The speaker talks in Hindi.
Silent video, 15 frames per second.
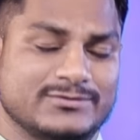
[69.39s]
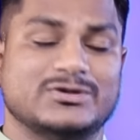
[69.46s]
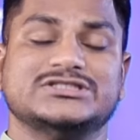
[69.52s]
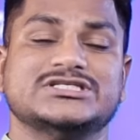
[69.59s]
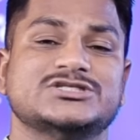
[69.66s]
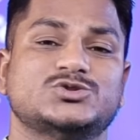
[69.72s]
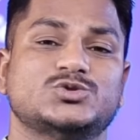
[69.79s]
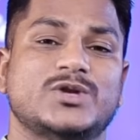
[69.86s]

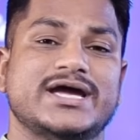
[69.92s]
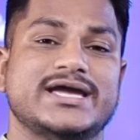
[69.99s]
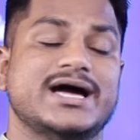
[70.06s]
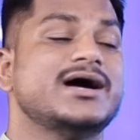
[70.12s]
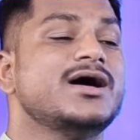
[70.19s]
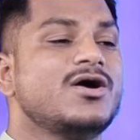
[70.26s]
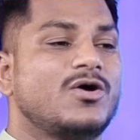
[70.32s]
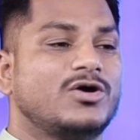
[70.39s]
वचन
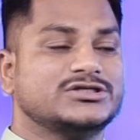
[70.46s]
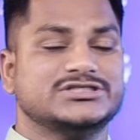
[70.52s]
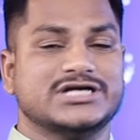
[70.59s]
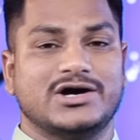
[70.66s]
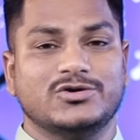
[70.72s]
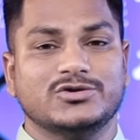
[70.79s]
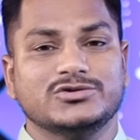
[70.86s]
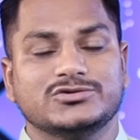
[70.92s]
सुनाया और
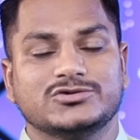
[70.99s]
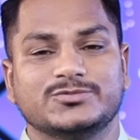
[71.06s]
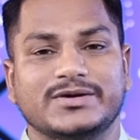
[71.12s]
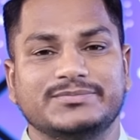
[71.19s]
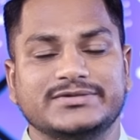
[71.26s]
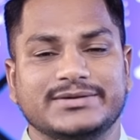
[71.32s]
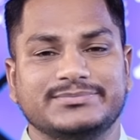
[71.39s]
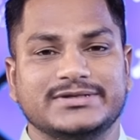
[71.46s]
जाओ तुम
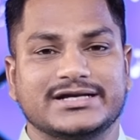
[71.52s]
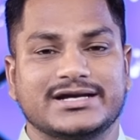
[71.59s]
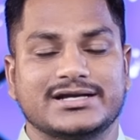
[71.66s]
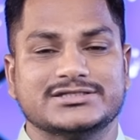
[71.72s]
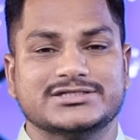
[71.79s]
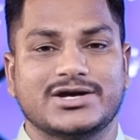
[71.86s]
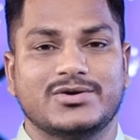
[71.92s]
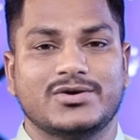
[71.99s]
अपने अपने
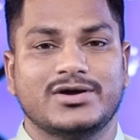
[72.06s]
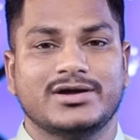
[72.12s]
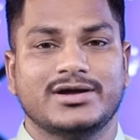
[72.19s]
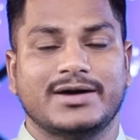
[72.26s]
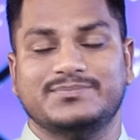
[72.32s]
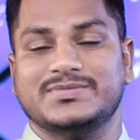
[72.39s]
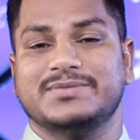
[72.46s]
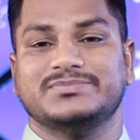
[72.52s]
घर जाओ
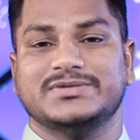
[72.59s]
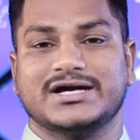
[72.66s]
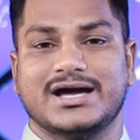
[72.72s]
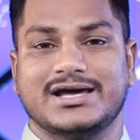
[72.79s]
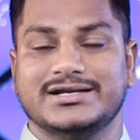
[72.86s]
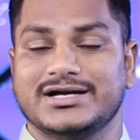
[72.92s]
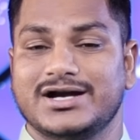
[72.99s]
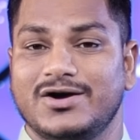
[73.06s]
अपना अपना
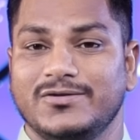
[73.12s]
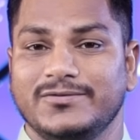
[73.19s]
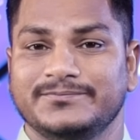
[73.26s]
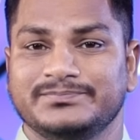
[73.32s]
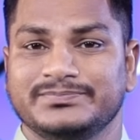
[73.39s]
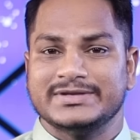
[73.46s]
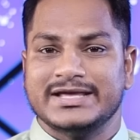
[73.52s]
खाना खाओ